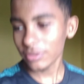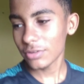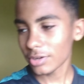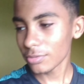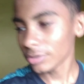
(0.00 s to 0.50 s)
vou ver
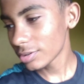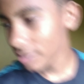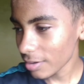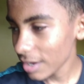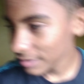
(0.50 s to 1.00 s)
se eu crio
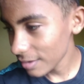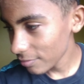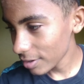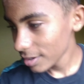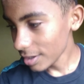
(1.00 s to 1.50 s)
outro canal
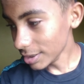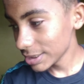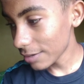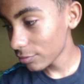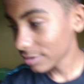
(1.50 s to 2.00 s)
reserva.
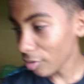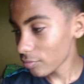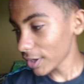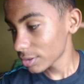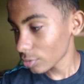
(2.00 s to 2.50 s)
Já vou
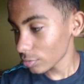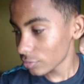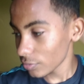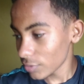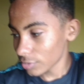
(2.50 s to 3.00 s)
salvar
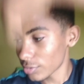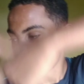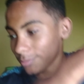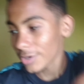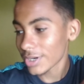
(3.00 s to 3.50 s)
todos os vídeos que
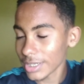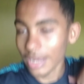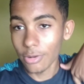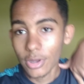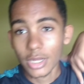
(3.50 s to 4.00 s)
eu tenho no meu
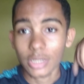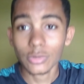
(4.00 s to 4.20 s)
canal